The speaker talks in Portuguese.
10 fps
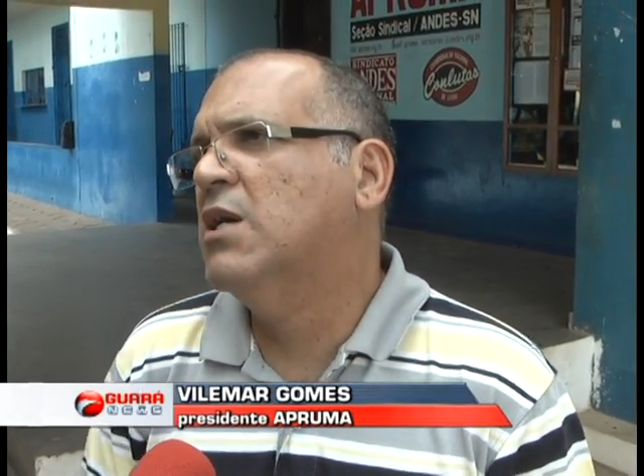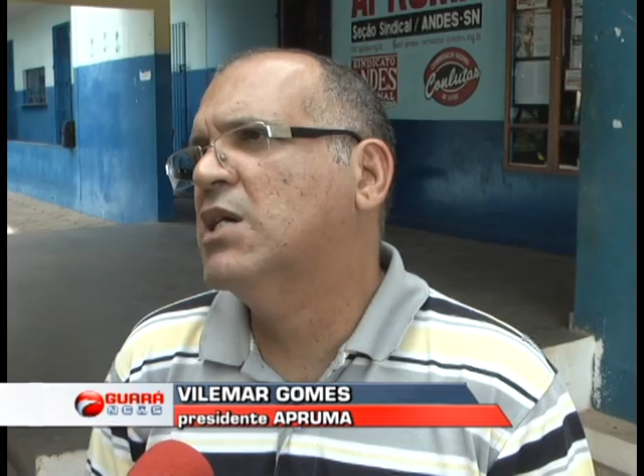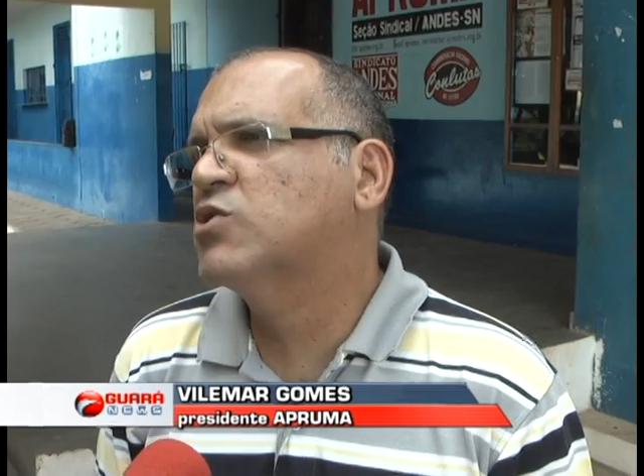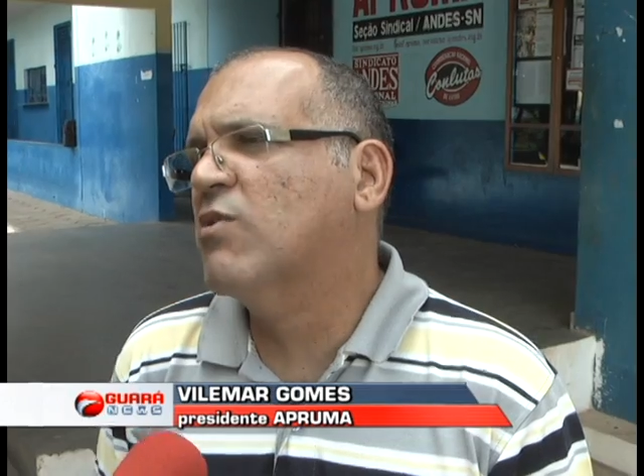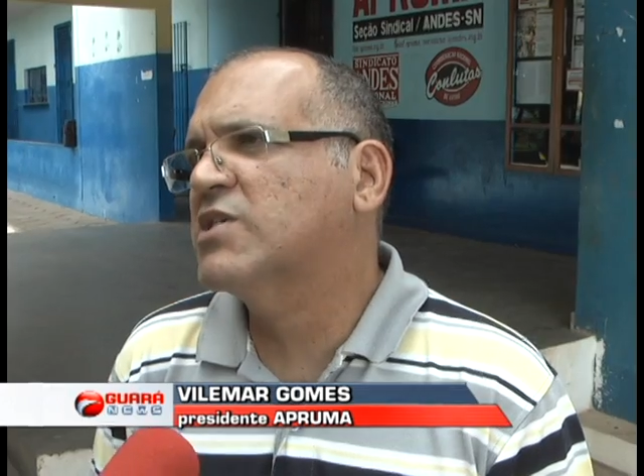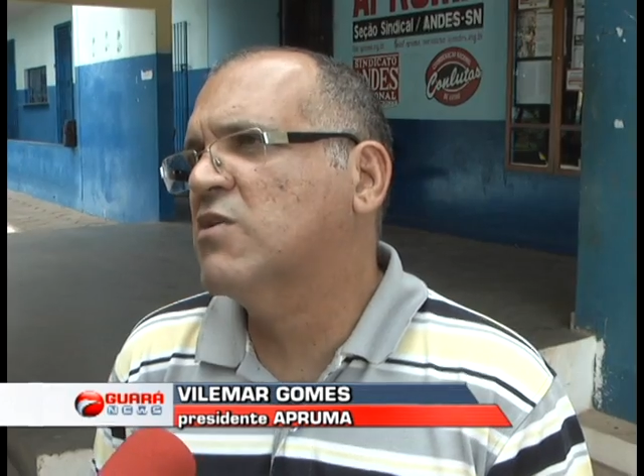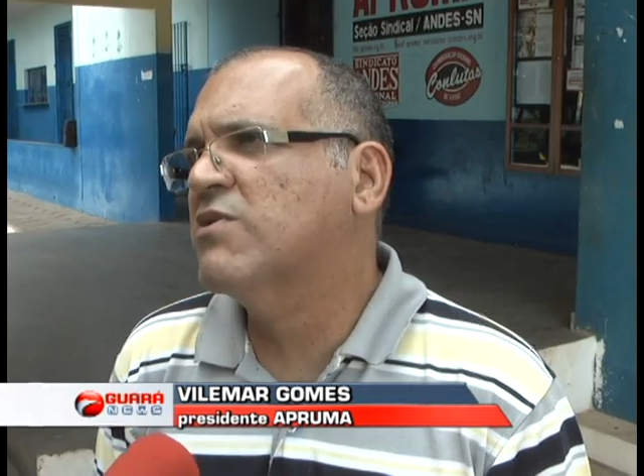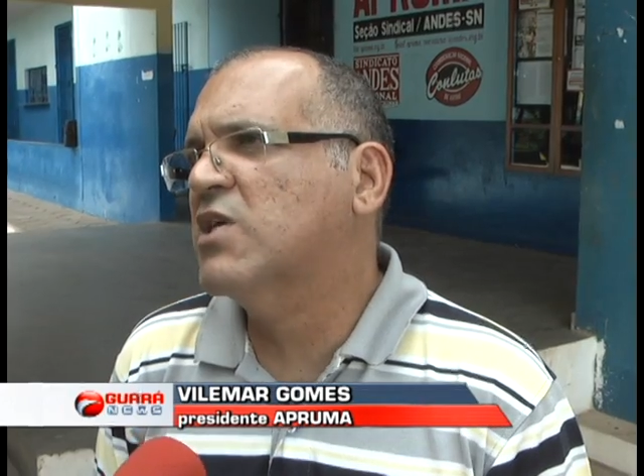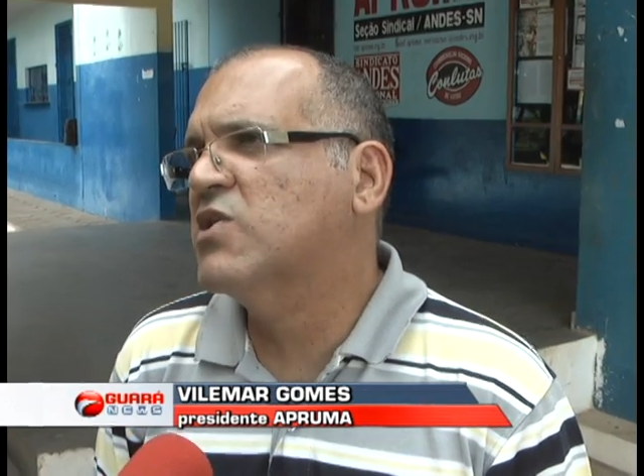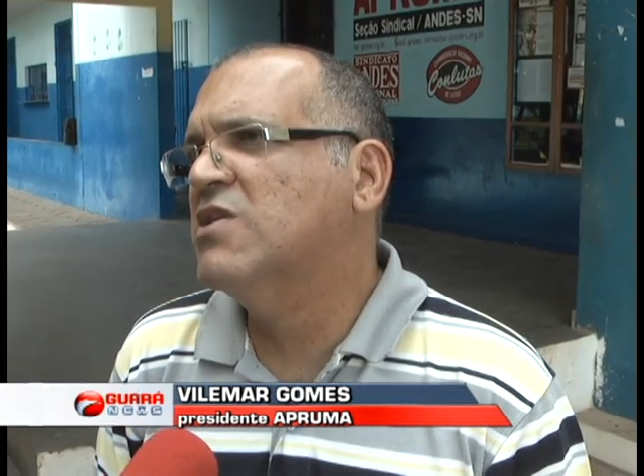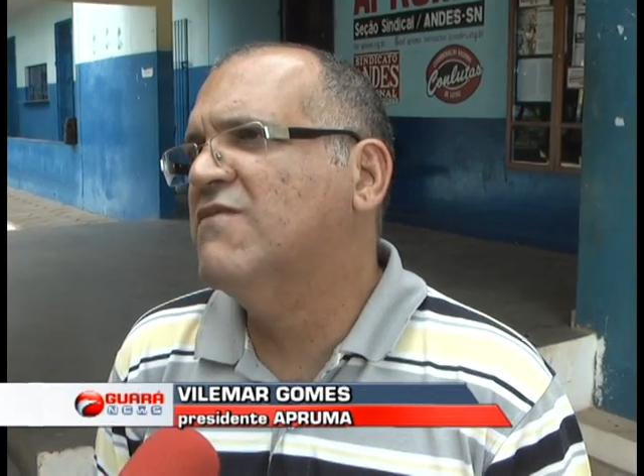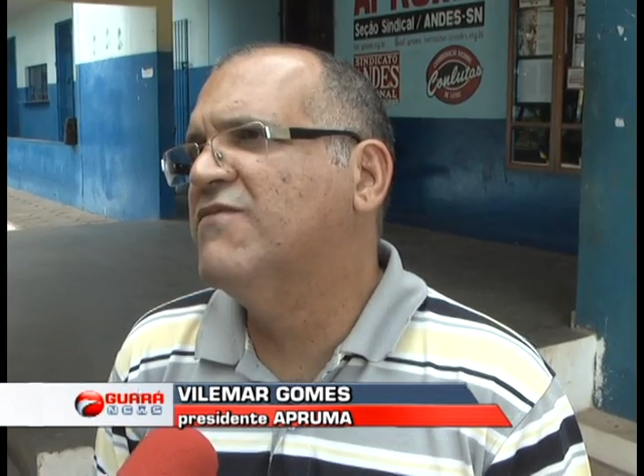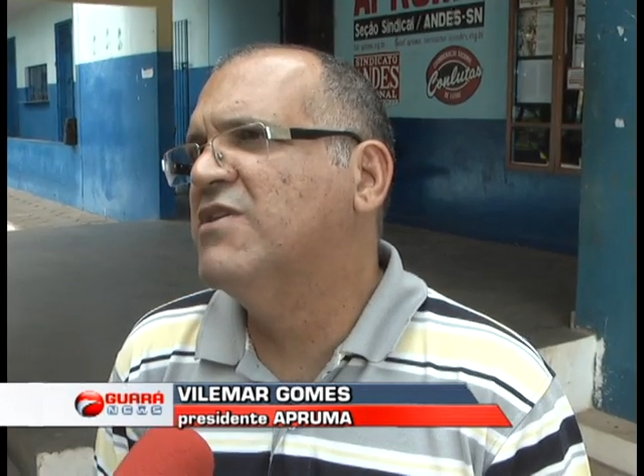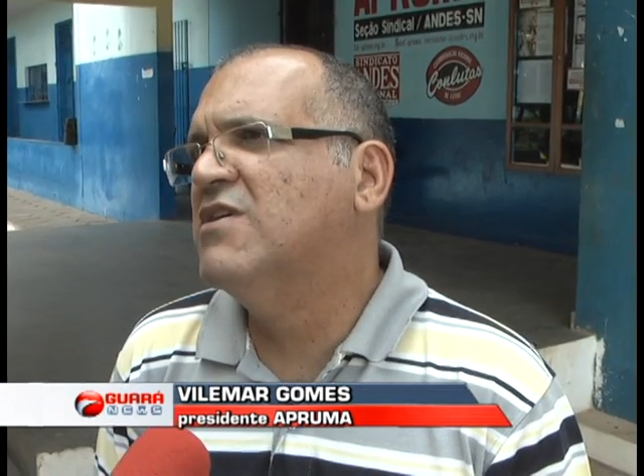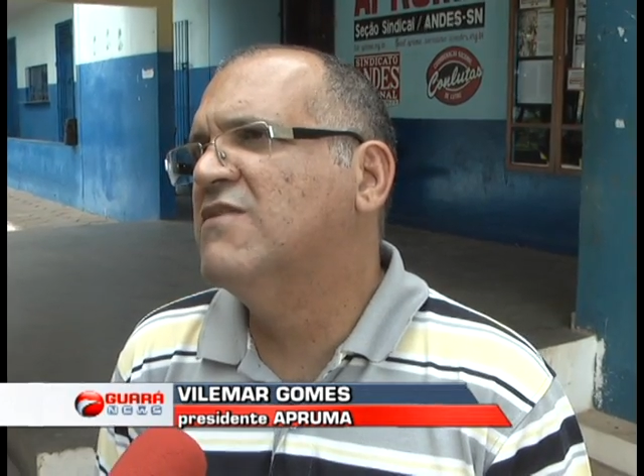a situação que a gente
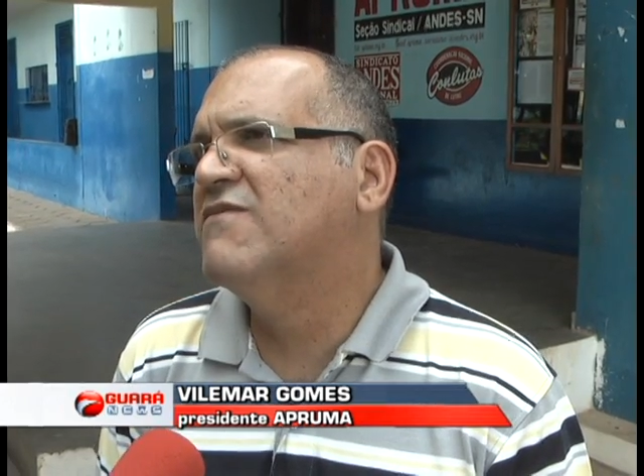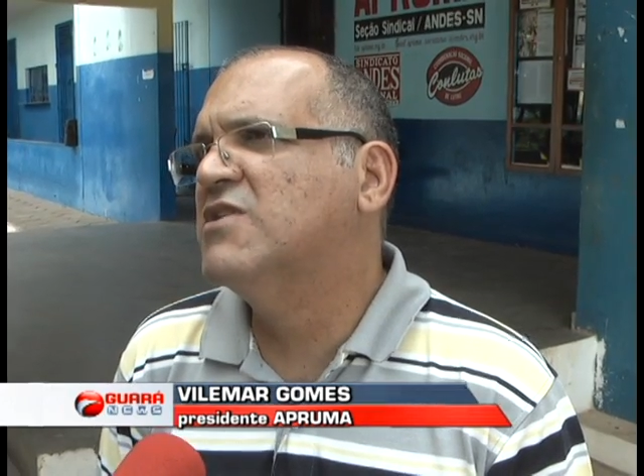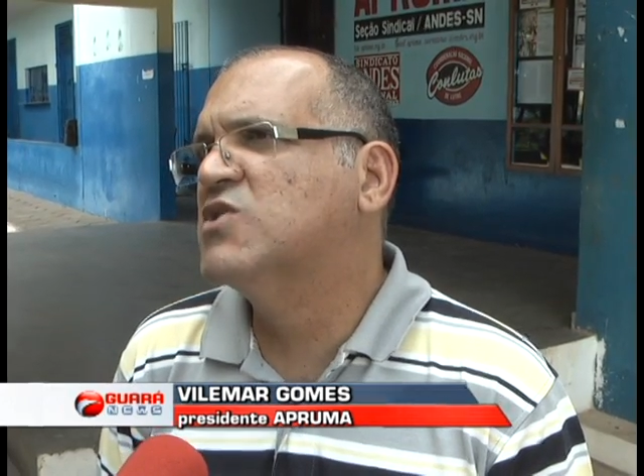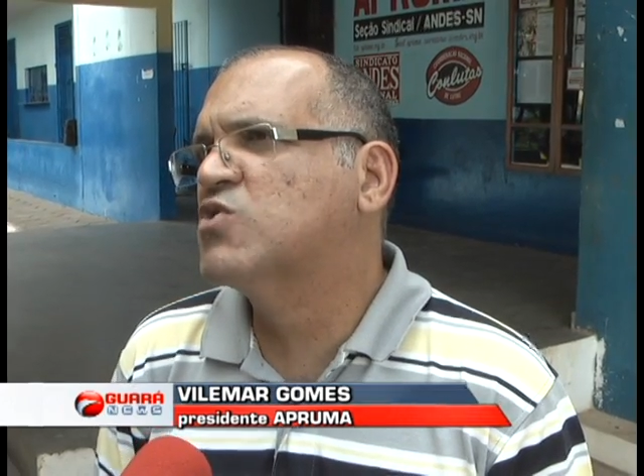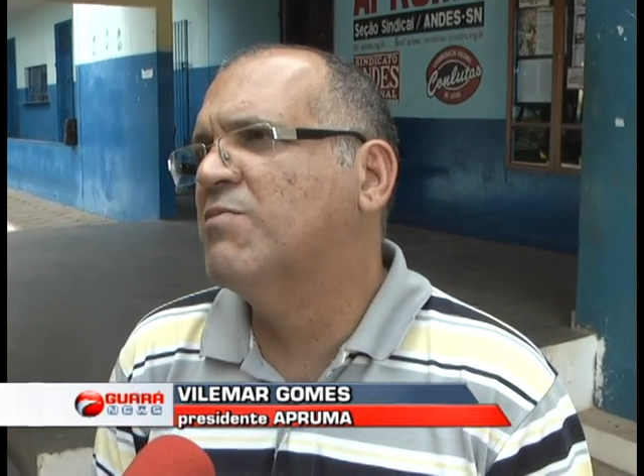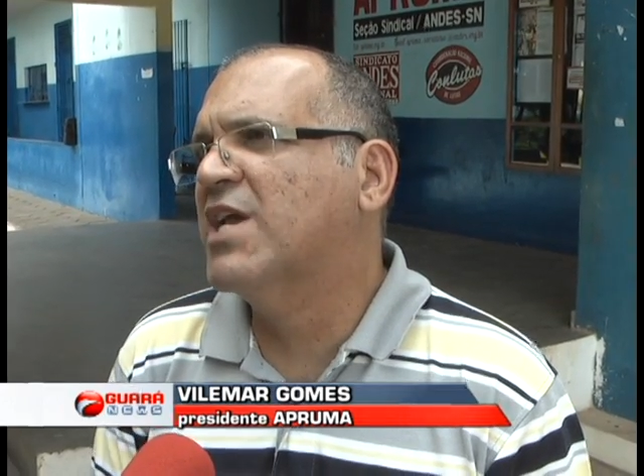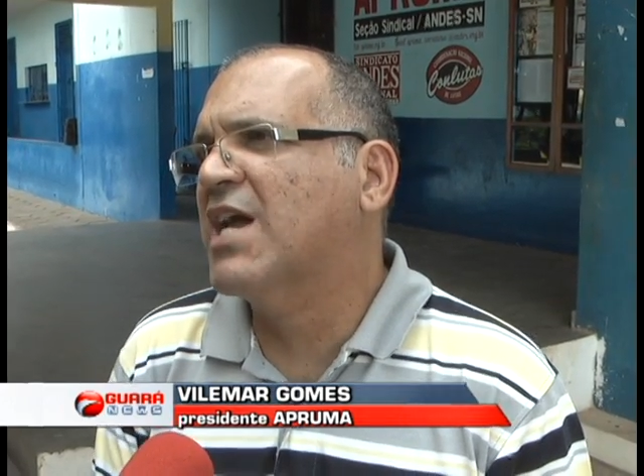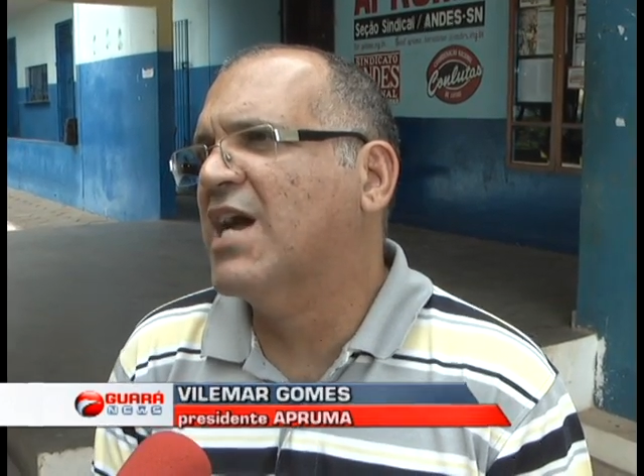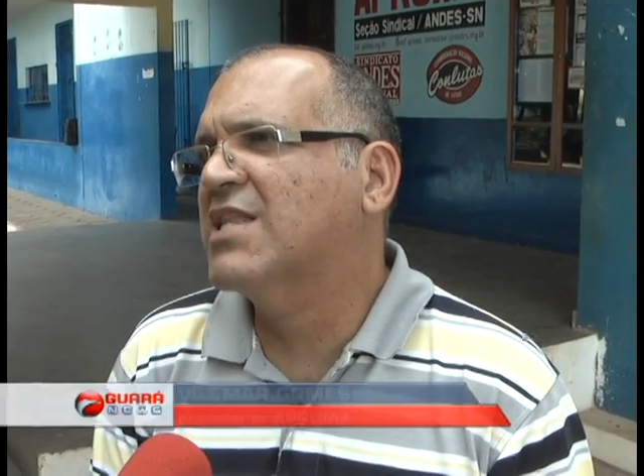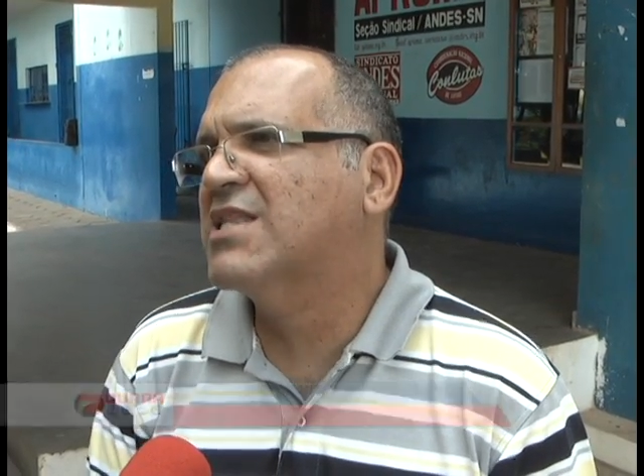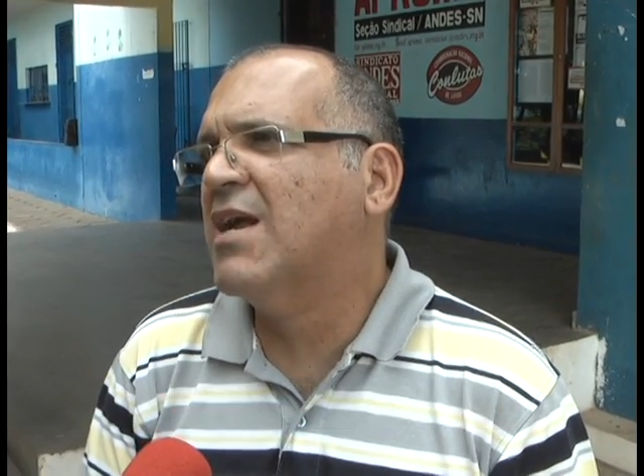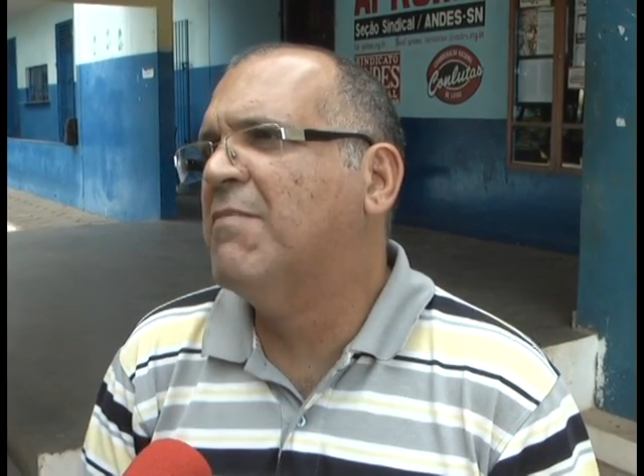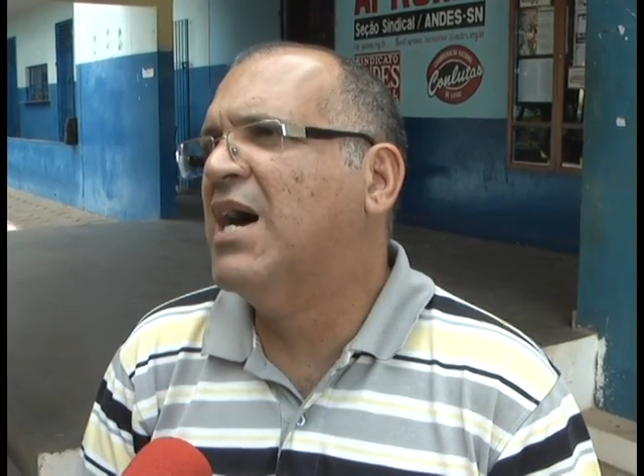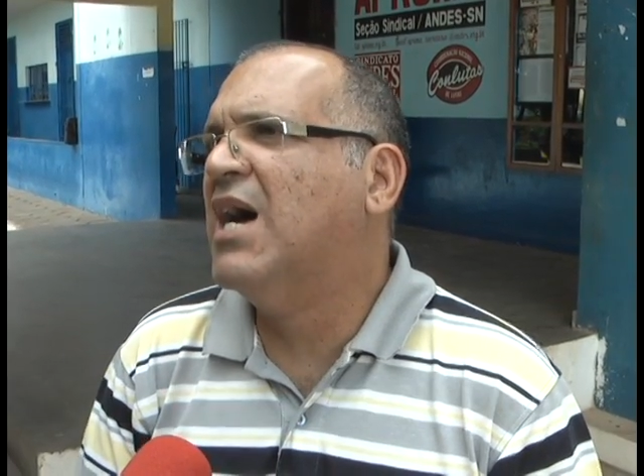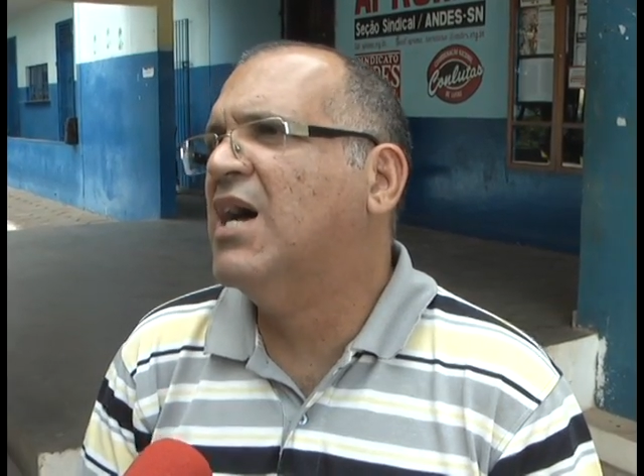vive de sobrecarga de
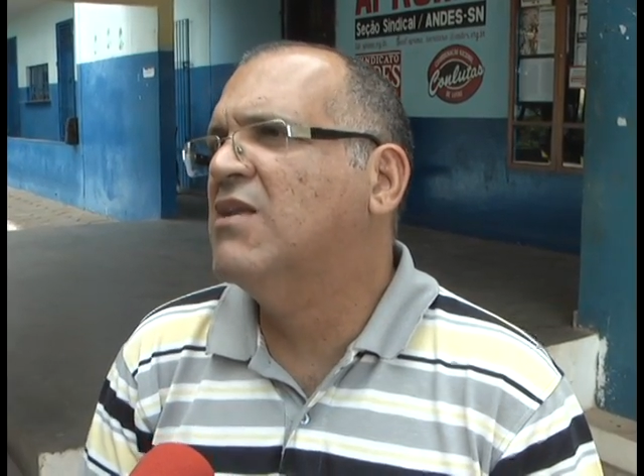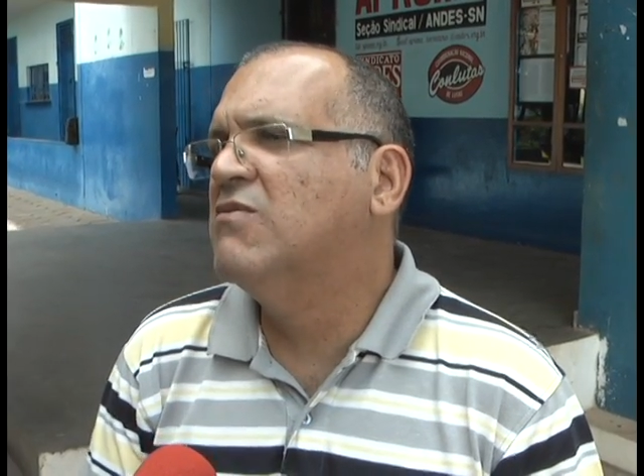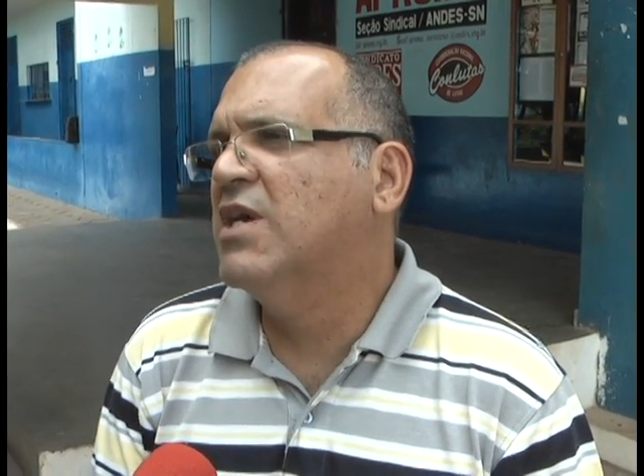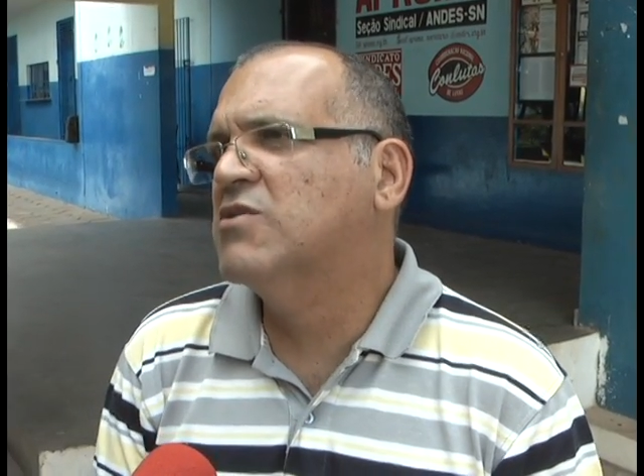trabalho, né?